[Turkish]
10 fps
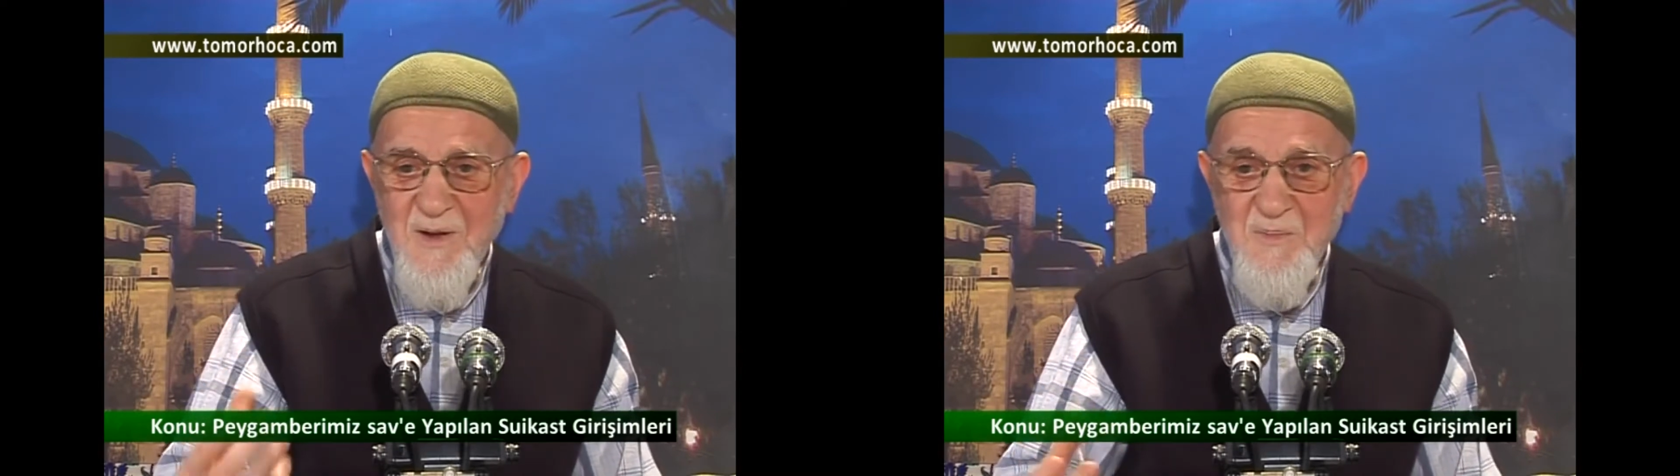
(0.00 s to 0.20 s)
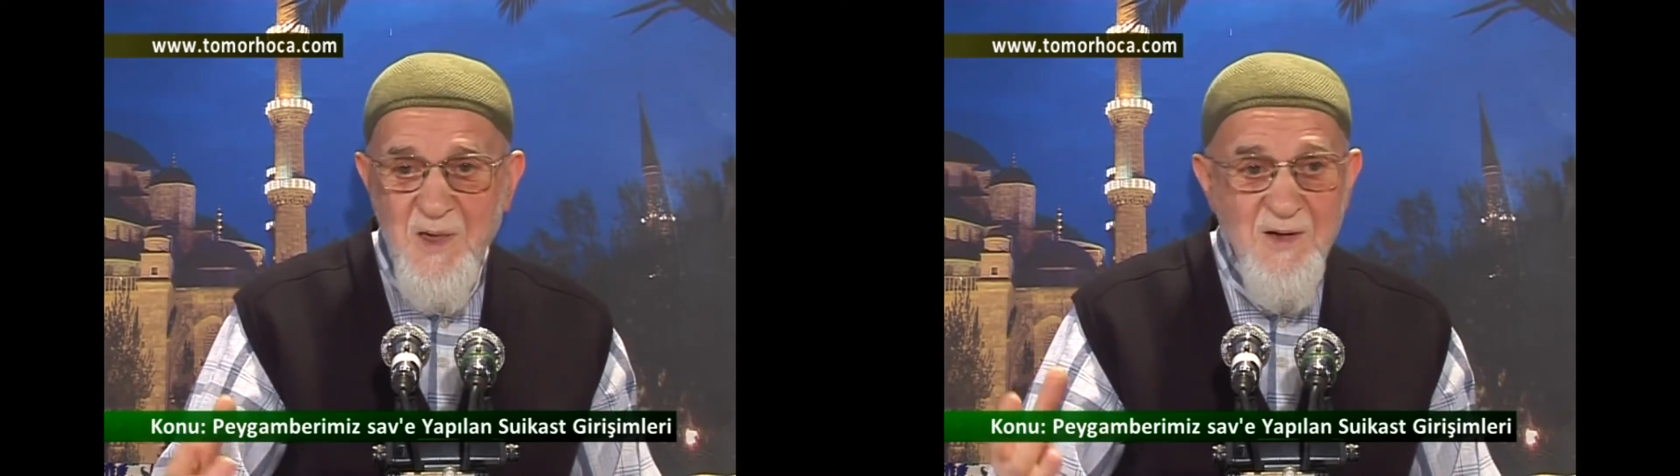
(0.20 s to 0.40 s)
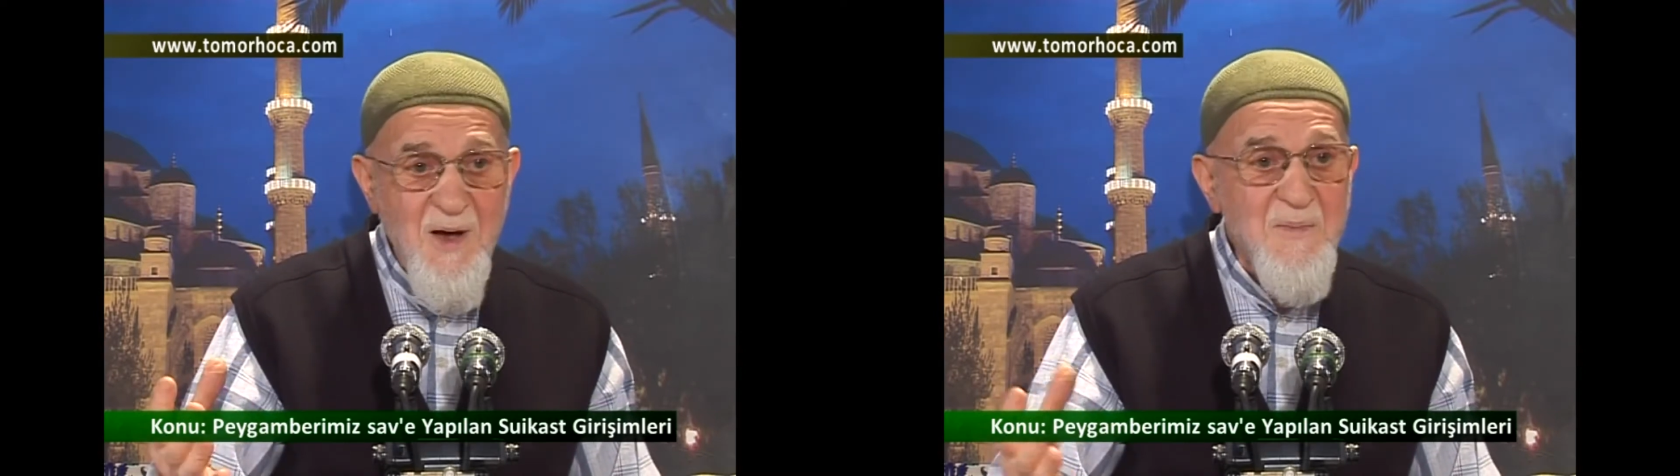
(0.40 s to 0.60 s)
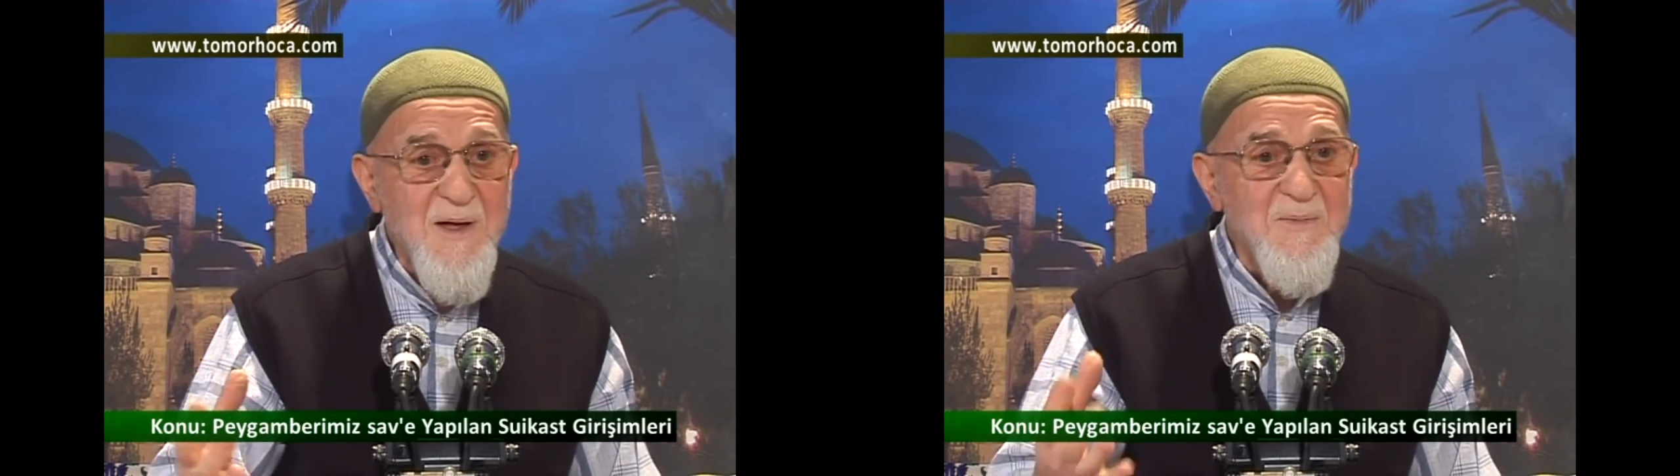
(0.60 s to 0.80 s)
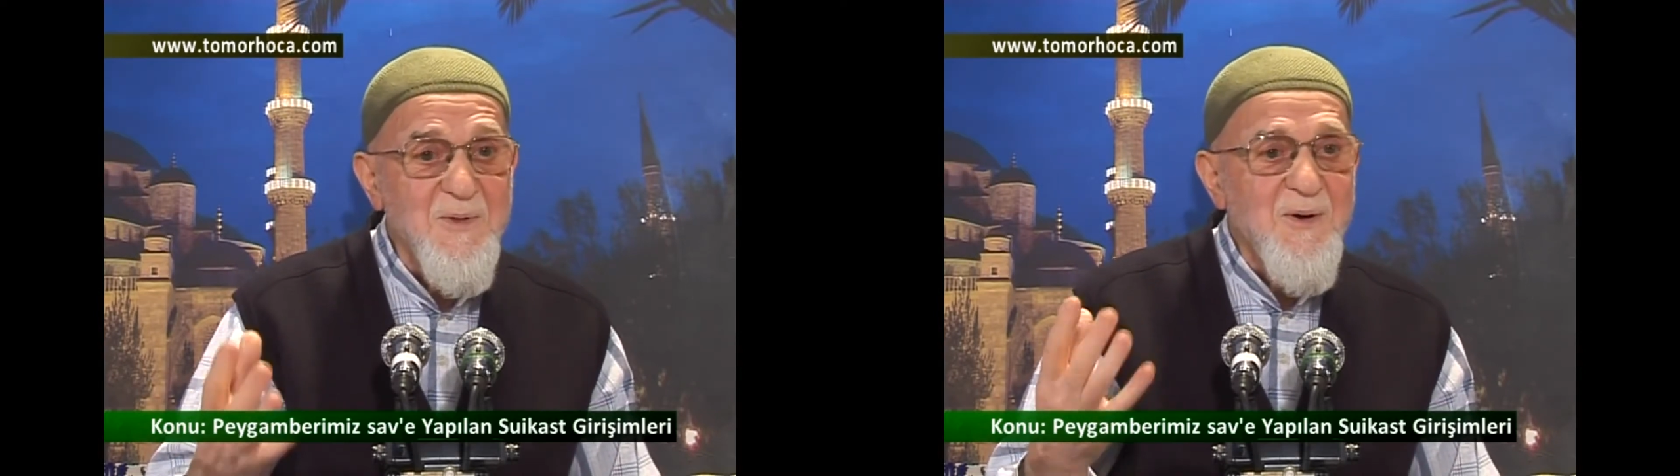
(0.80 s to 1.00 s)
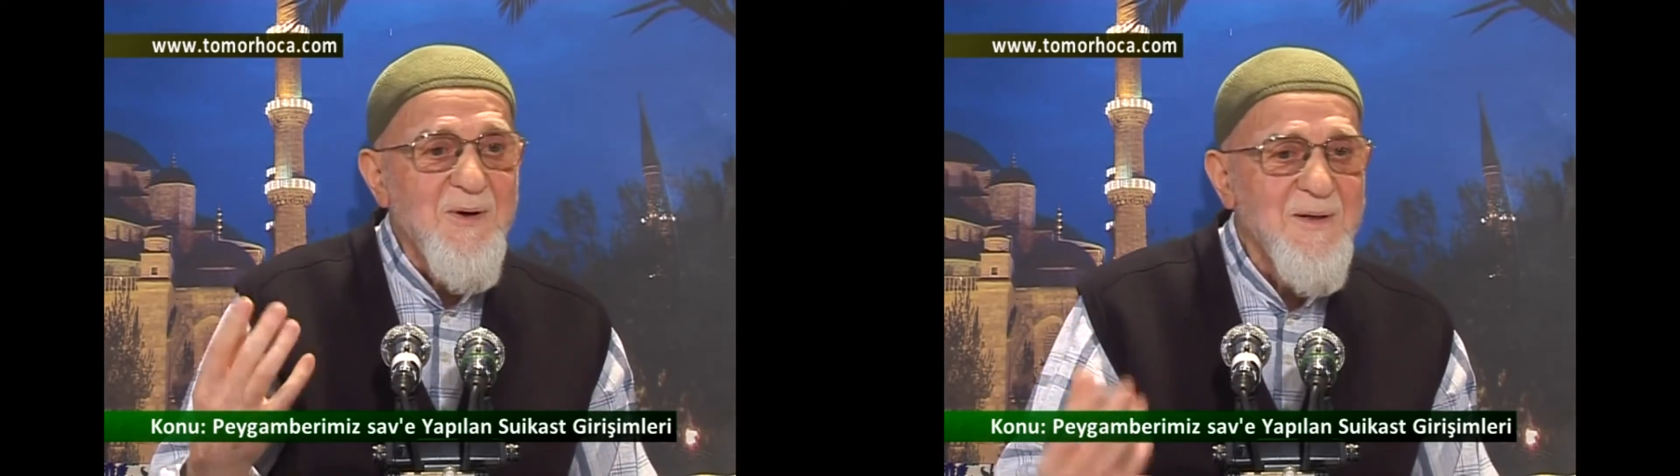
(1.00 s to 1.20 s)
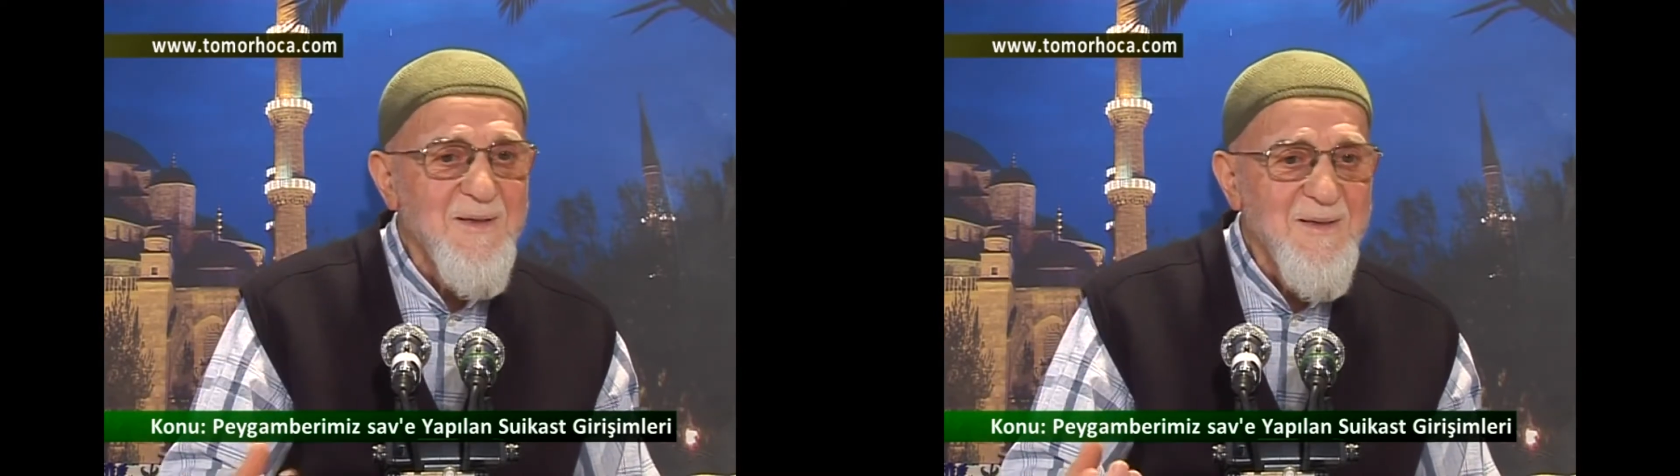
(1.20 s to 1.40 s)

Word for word: Bak peygamberim diyor.